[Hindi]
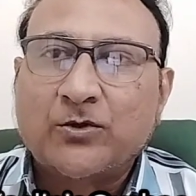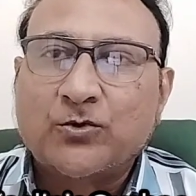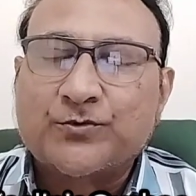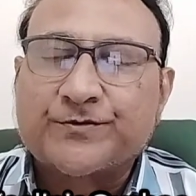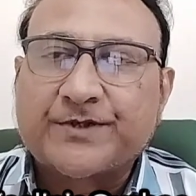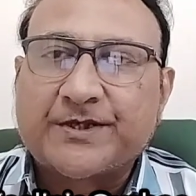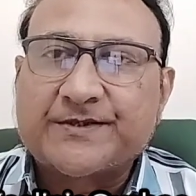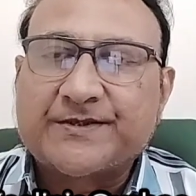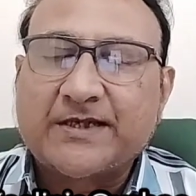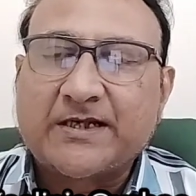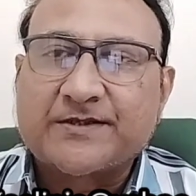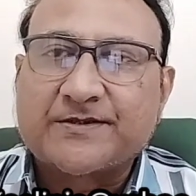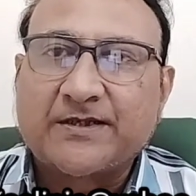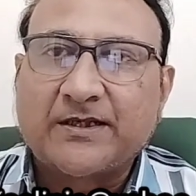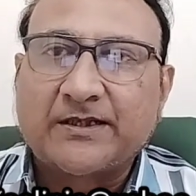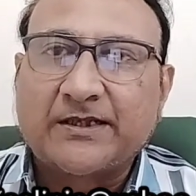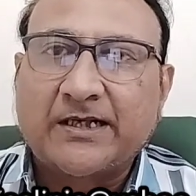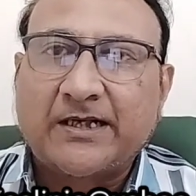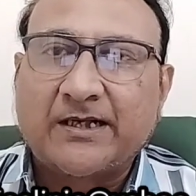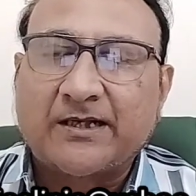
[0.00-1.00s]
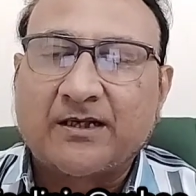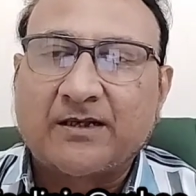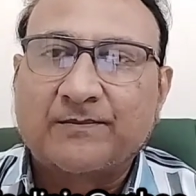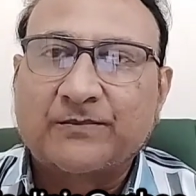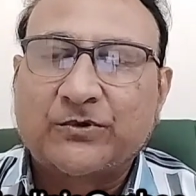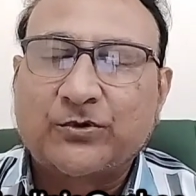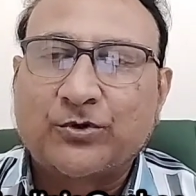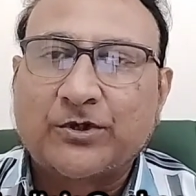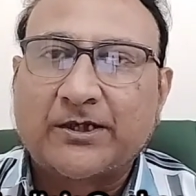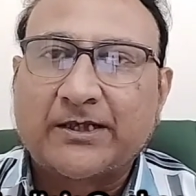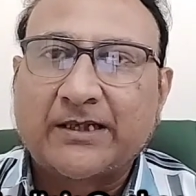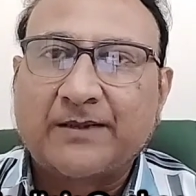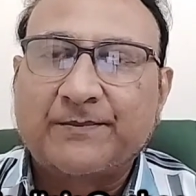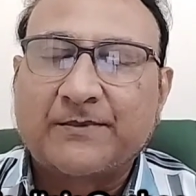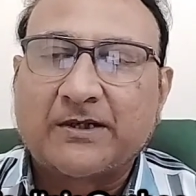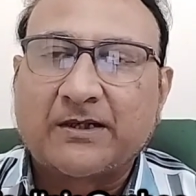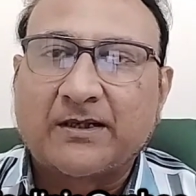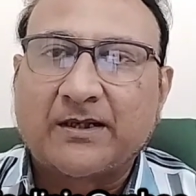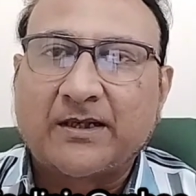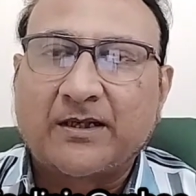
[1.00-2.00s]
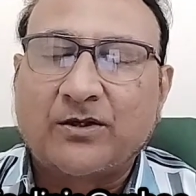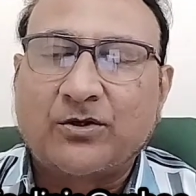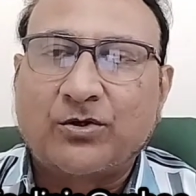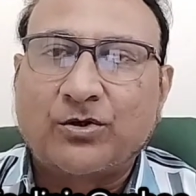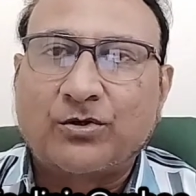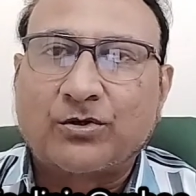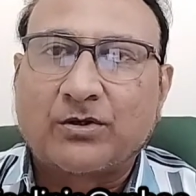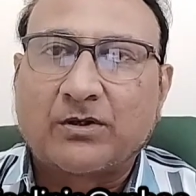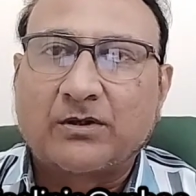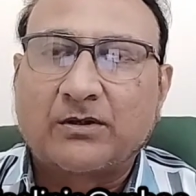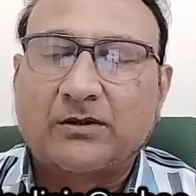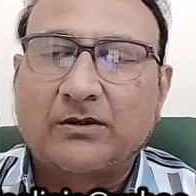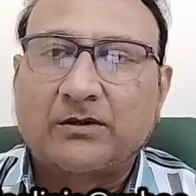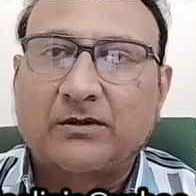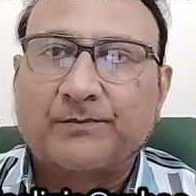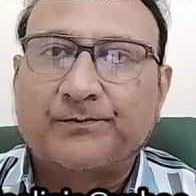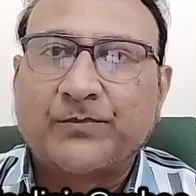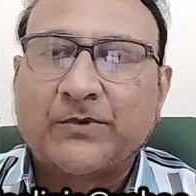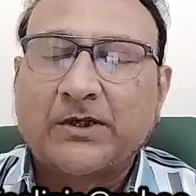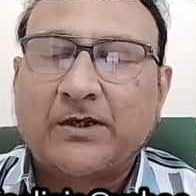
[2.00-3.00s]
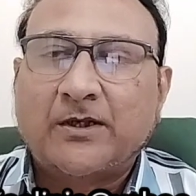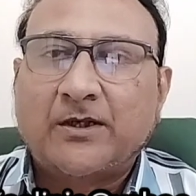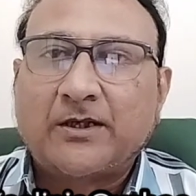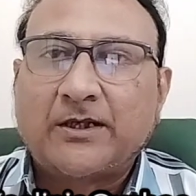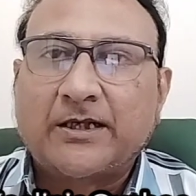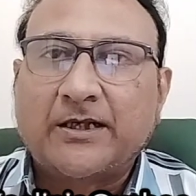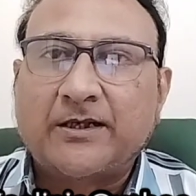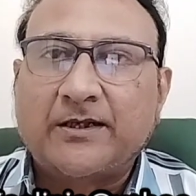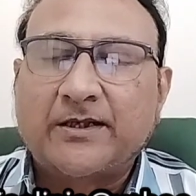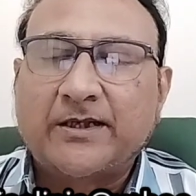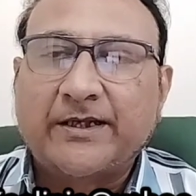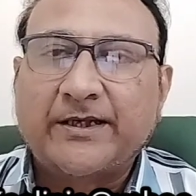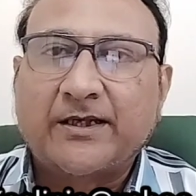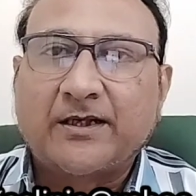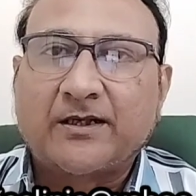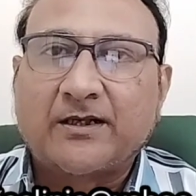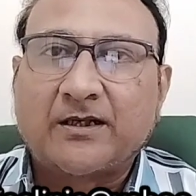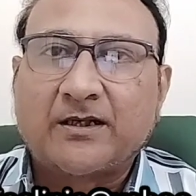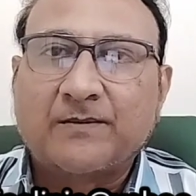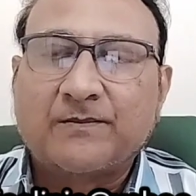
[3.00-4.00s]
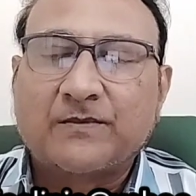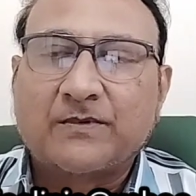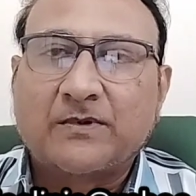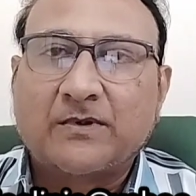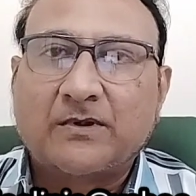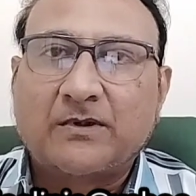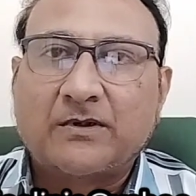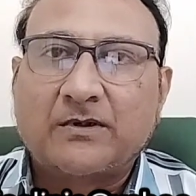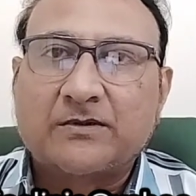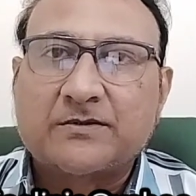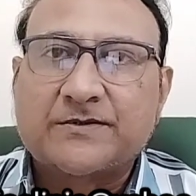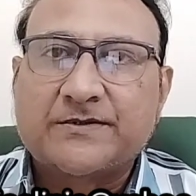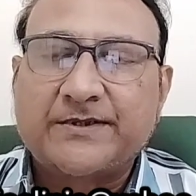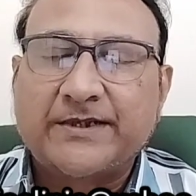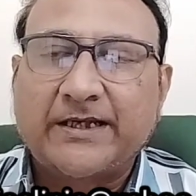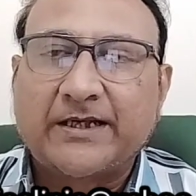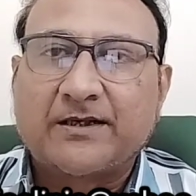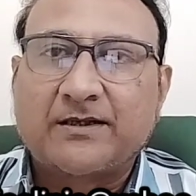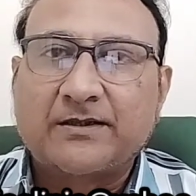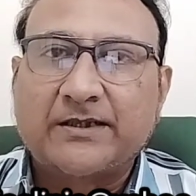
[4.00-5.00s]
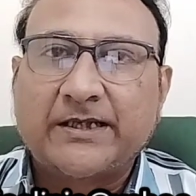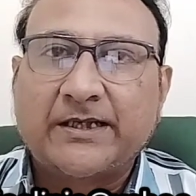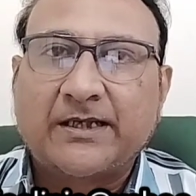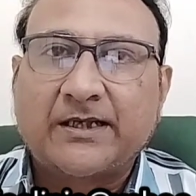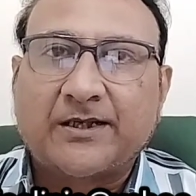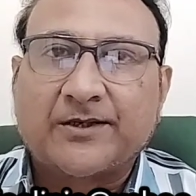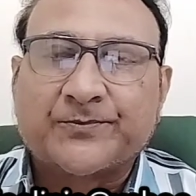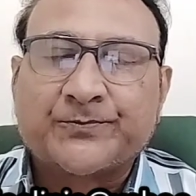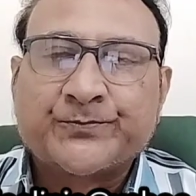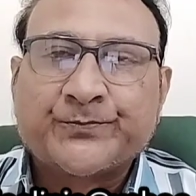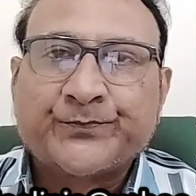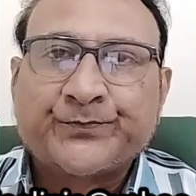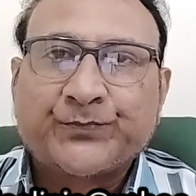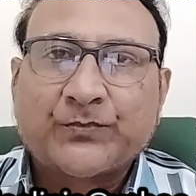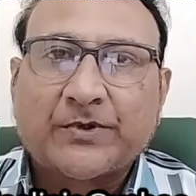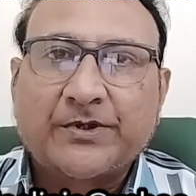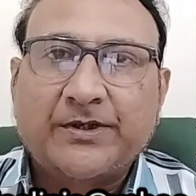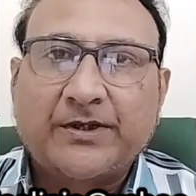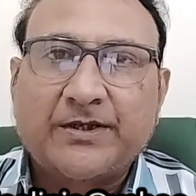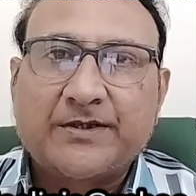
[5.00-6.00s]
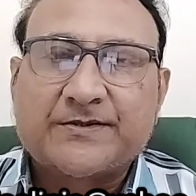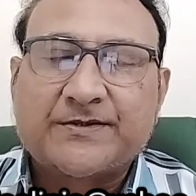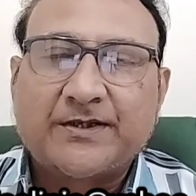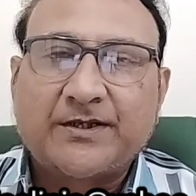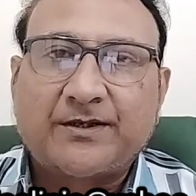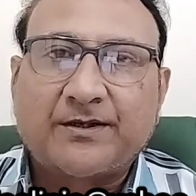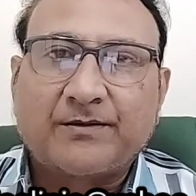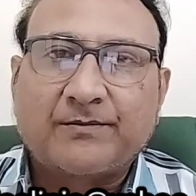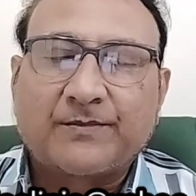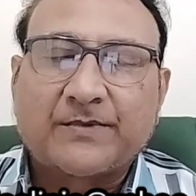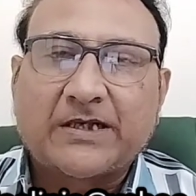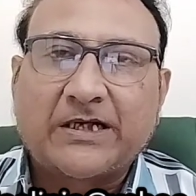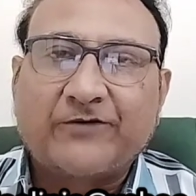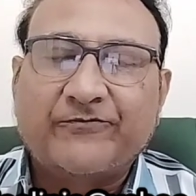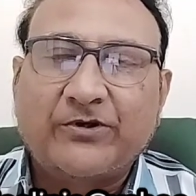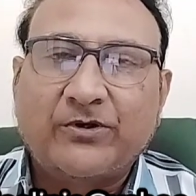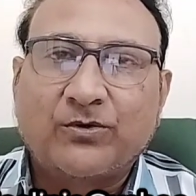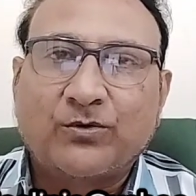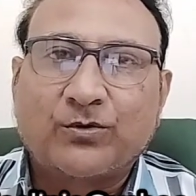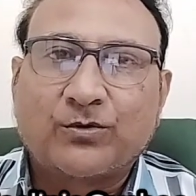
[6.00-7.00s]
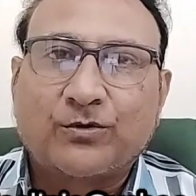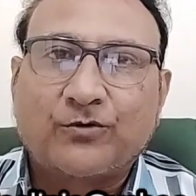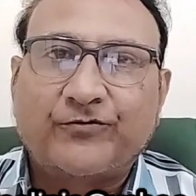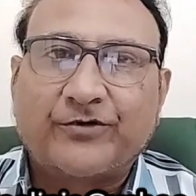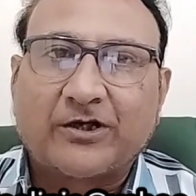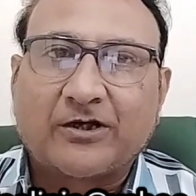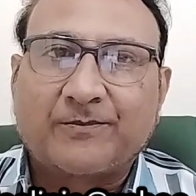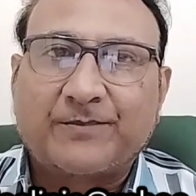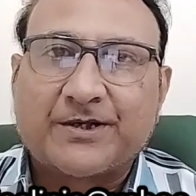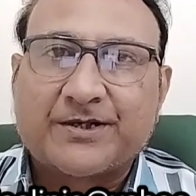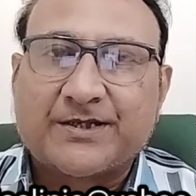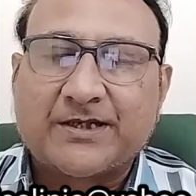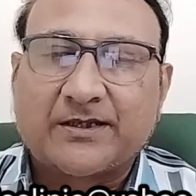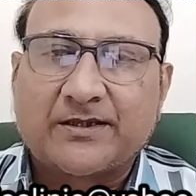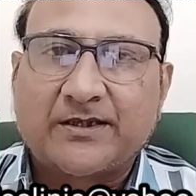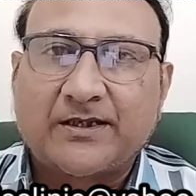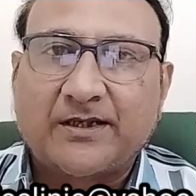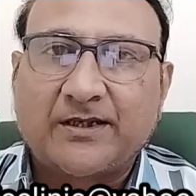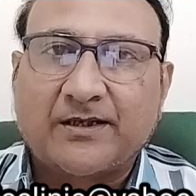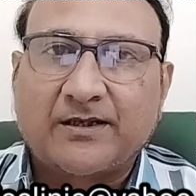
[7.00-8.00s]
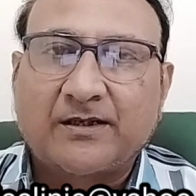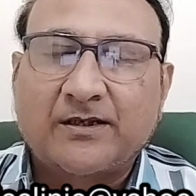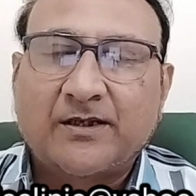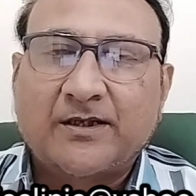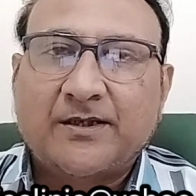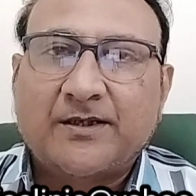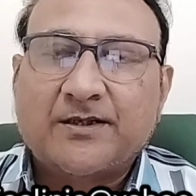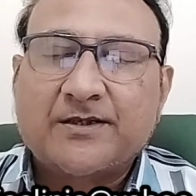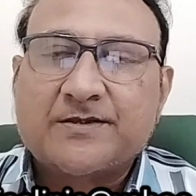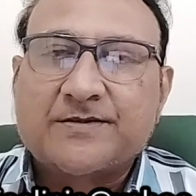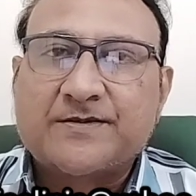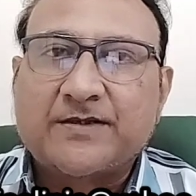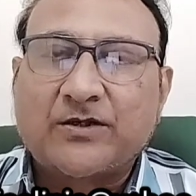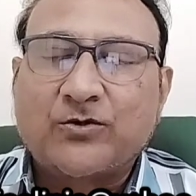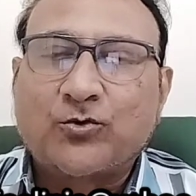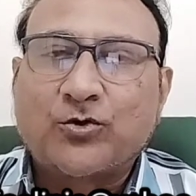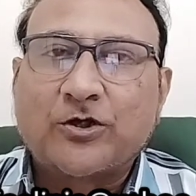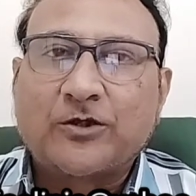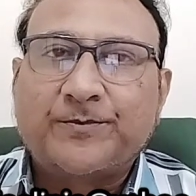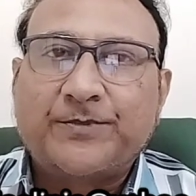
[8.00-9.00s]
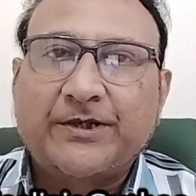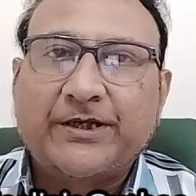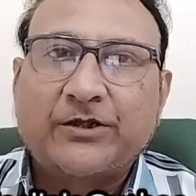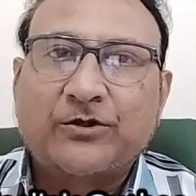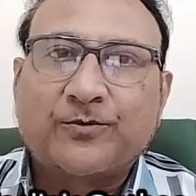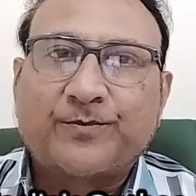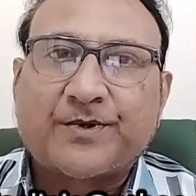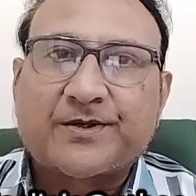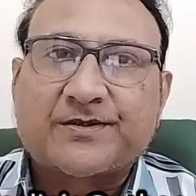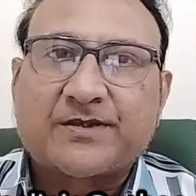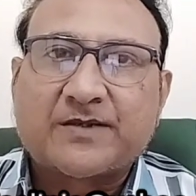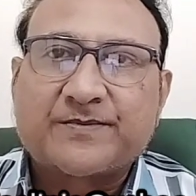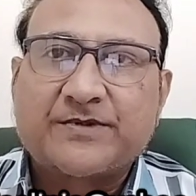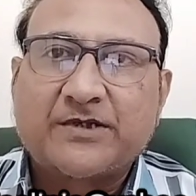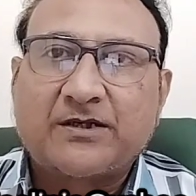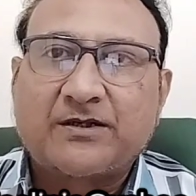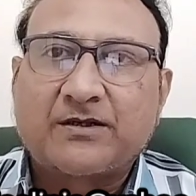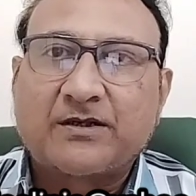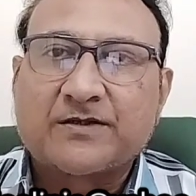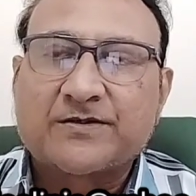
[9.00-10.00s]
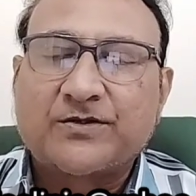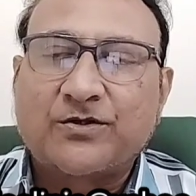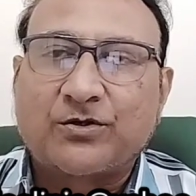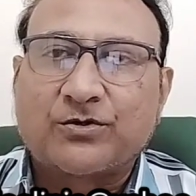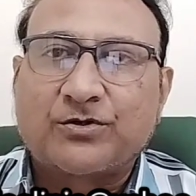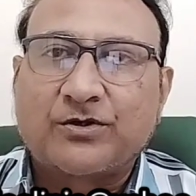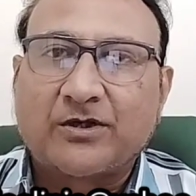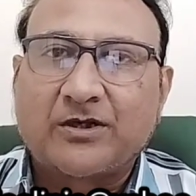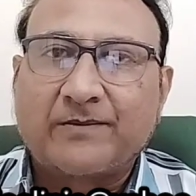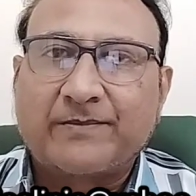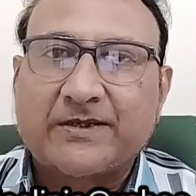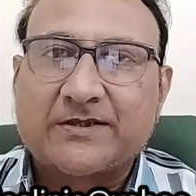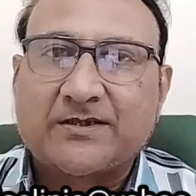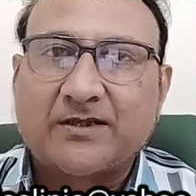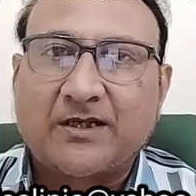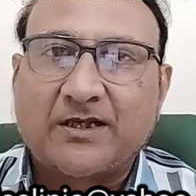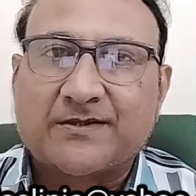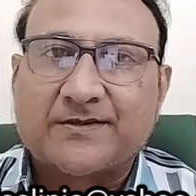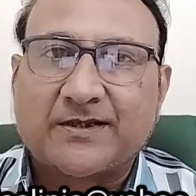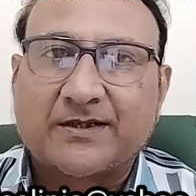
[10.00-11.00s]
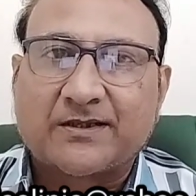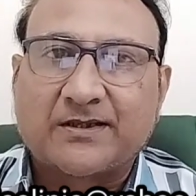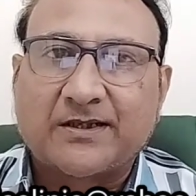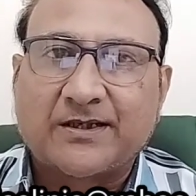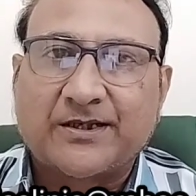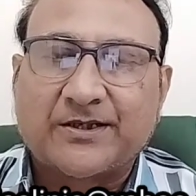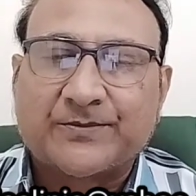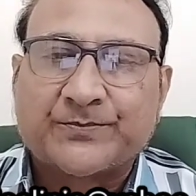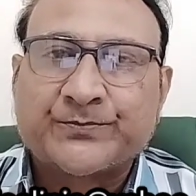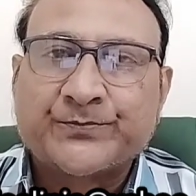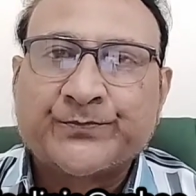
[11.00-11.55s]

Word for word: उसके साथ साथ आराम थोड़ा टाइम करना और ठंडा या गर्म सेक देना ये इससे काफ़ी लोगों को फ़र्क पड़ जाता है ज़रूरत पड़ी तो प्रिस्क्रिप्शन ड्रग्स डॉक्टर के पास से ले सकते हैं